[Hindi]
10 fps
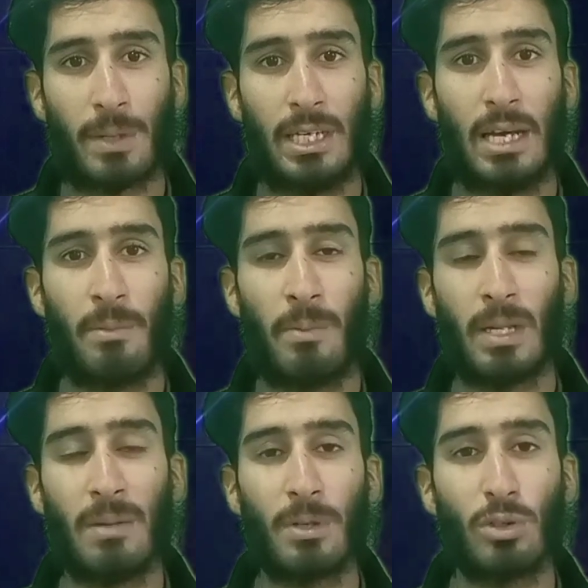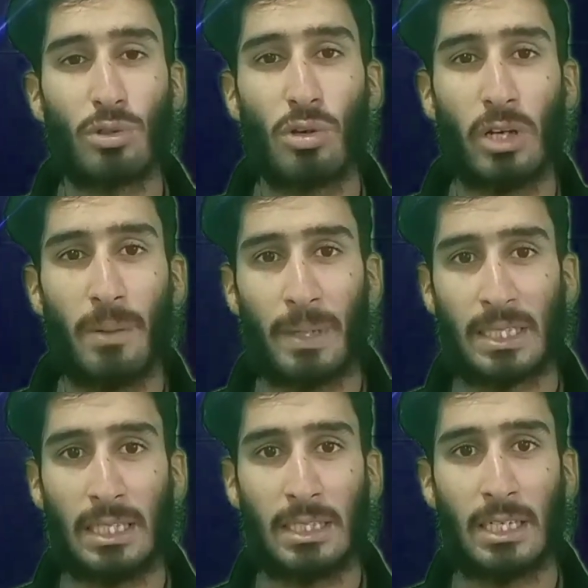का नाम है मतलब कि उस लोगों ने
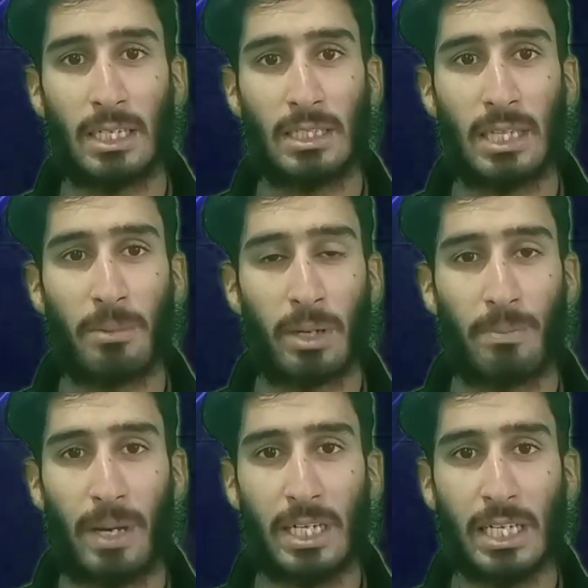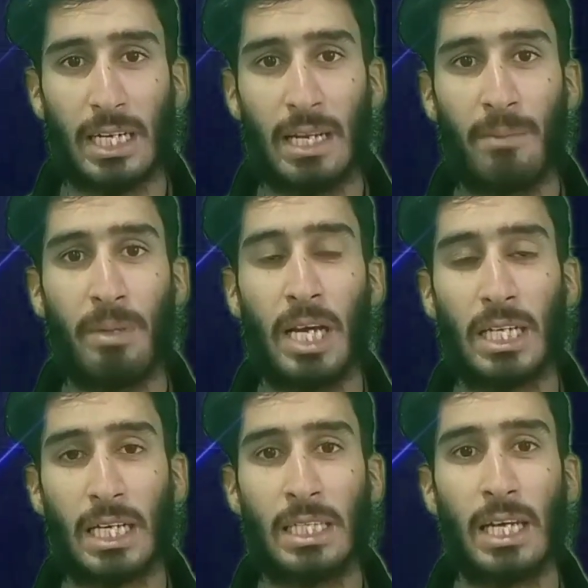पाकिस्तान तहरीक इंसाफ का पार्टी का नाम भी
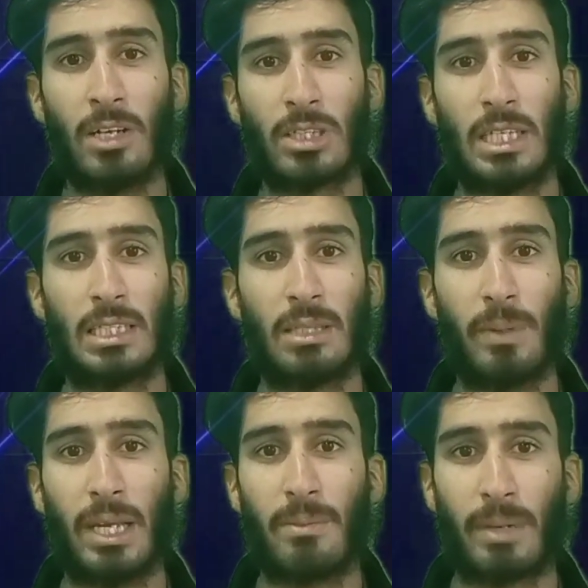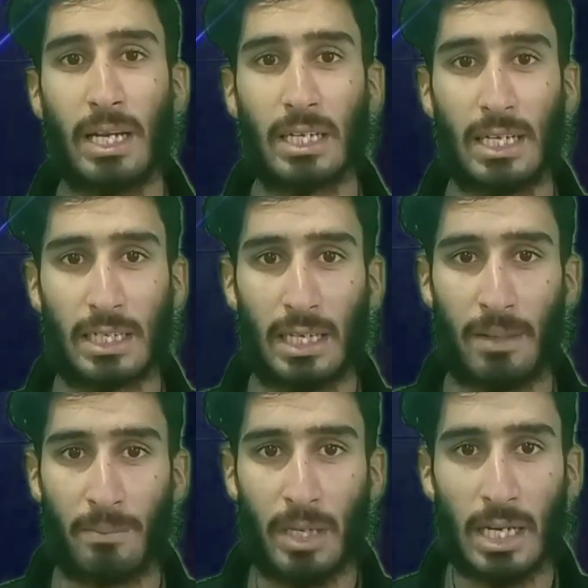हटा दिया और साथ साथ में इमरान खान का
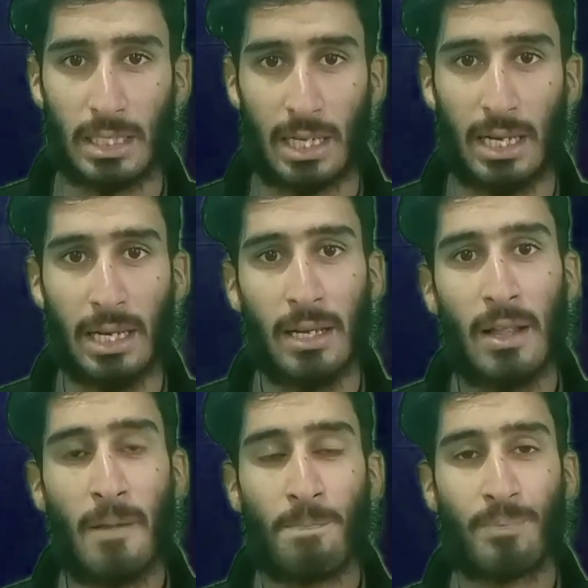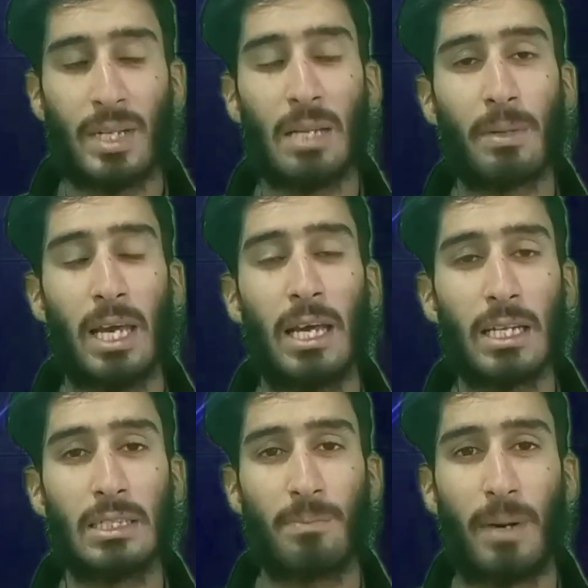नाम भी हटाए मतलब कि हर
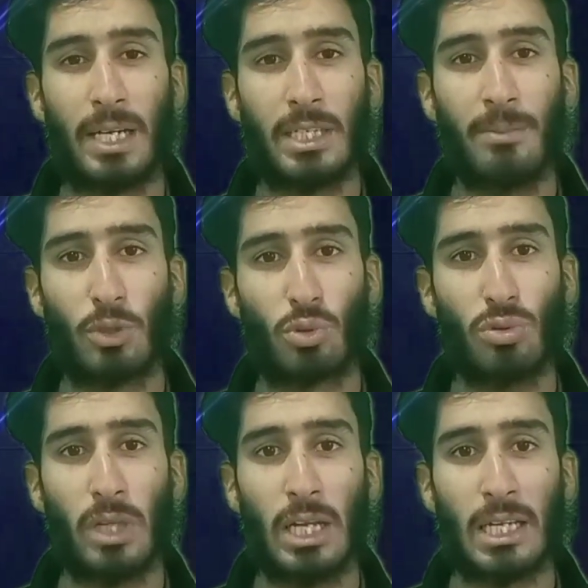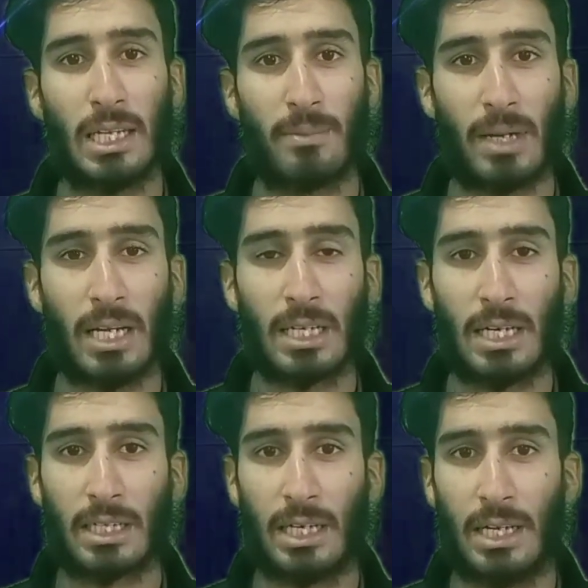किस्म पार्टी मौजूद है लेकिन इमरान
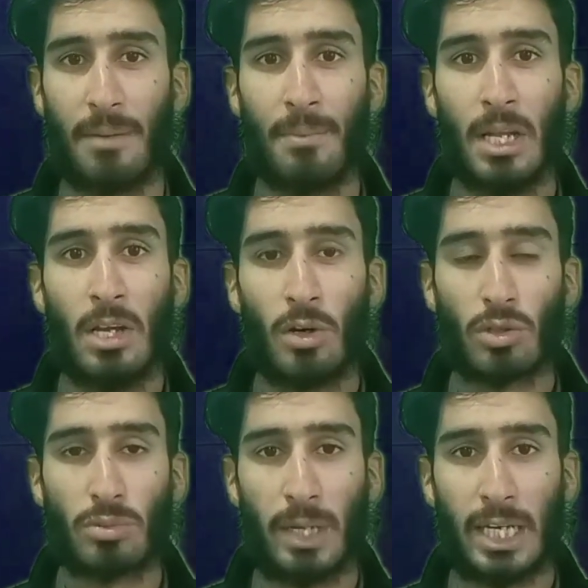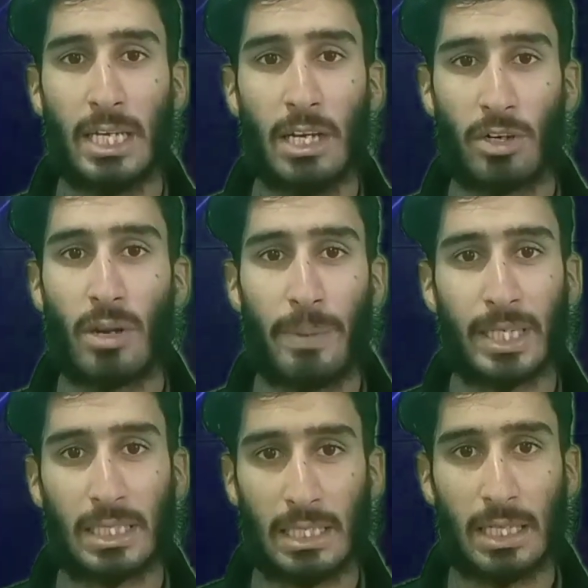खान का नाम उसमें नहीं है और न
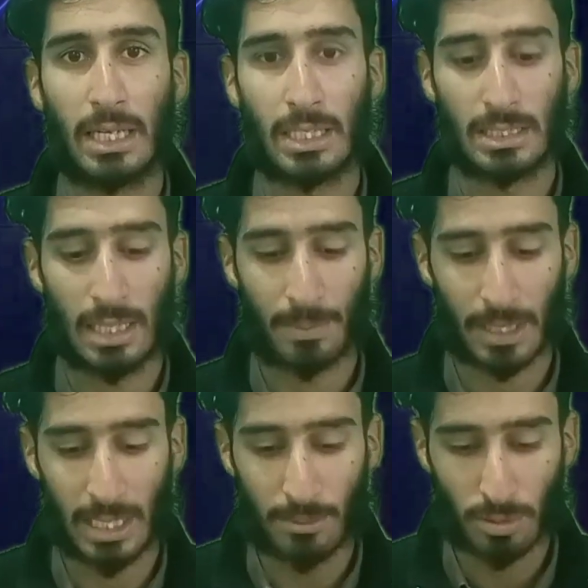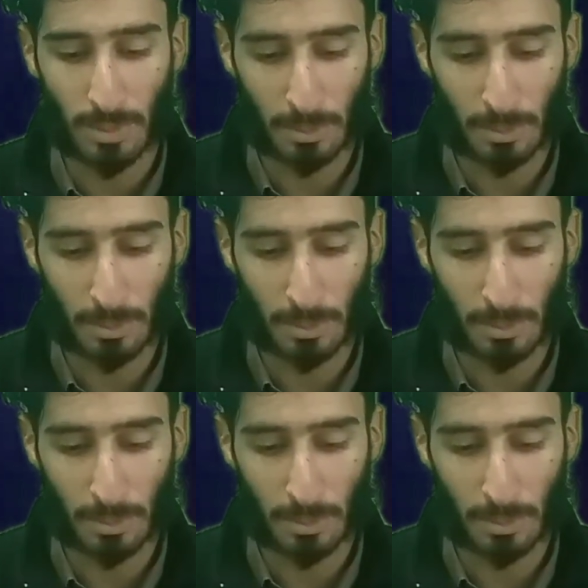पाकिस्तान तहरीक इंसाफ का नाम उसमें